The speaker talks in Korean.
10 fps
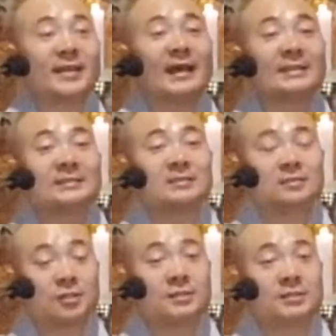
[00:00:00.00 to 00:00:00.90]
한
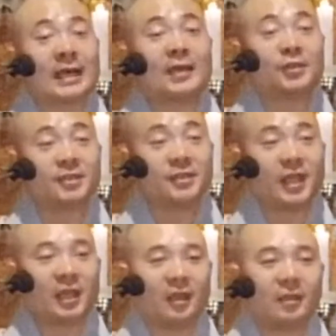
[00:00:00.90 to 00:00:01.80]
그런
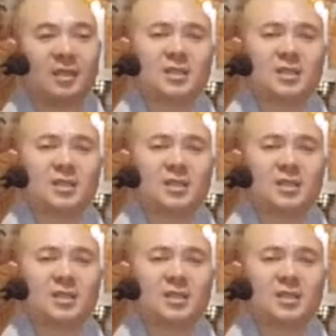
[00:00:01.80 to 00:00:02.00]
나라였는데